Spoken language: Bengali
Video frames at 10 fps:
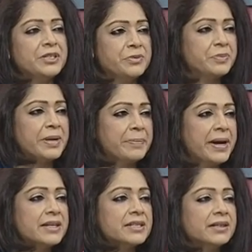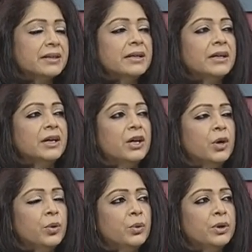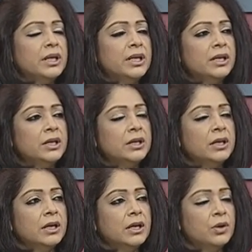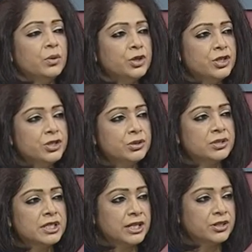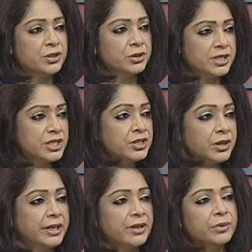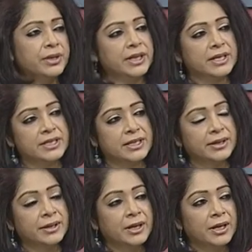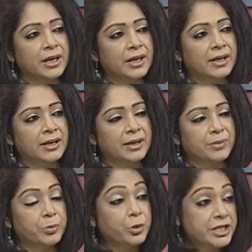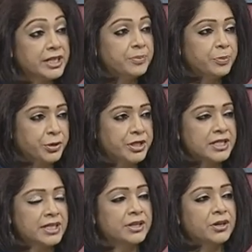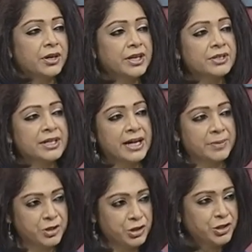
শি ওয়াজ মাই মেন্টার উনি উনিশশো সাতষট্টি সনে উনি একটা বুটিক প্রতিষ্ঠান করেন ওটার নাম ছিল